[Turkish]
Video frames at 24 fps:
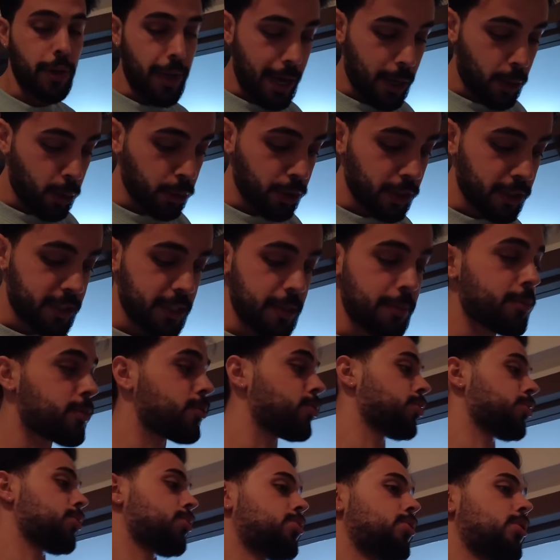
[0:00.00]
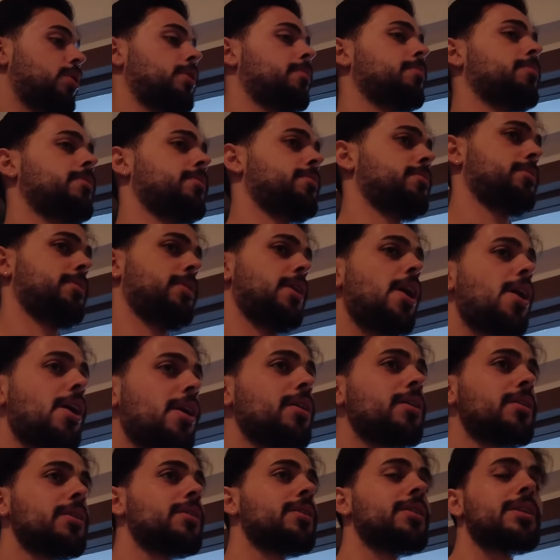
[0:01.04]
Ekodas diye bir türkü söyleyeyim.
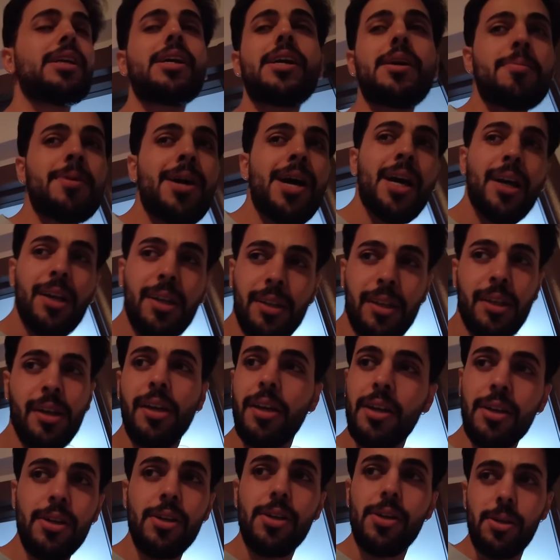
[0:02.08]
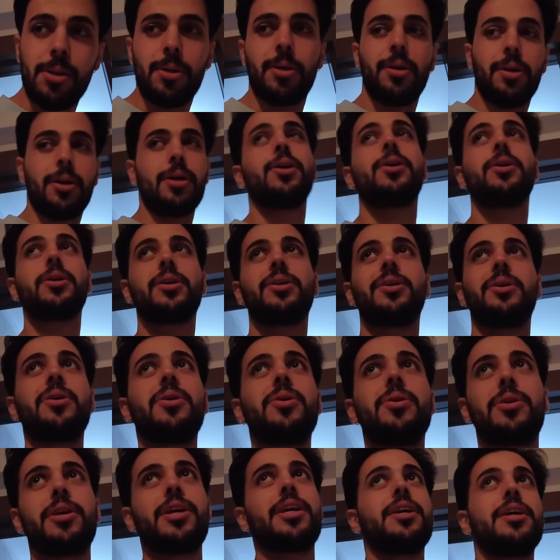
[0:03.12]
Ağlamak yok
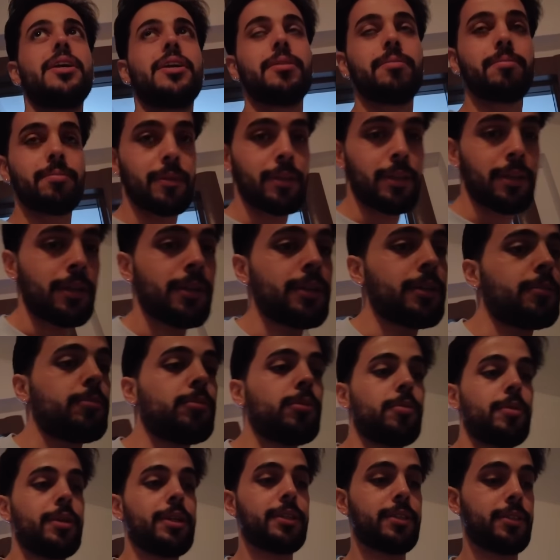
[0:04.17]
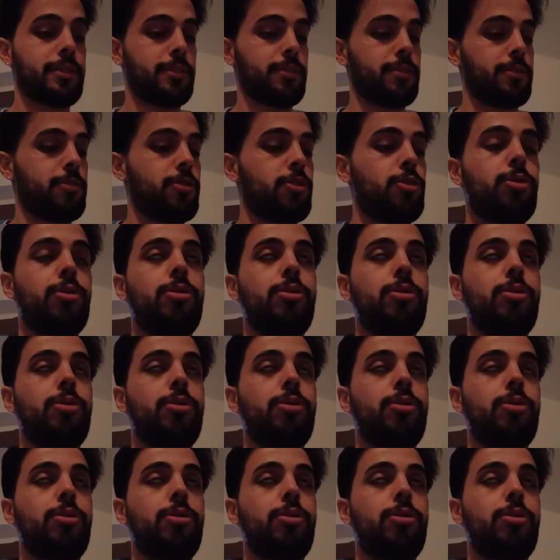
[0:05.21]
yüreğim. Bu biraz şey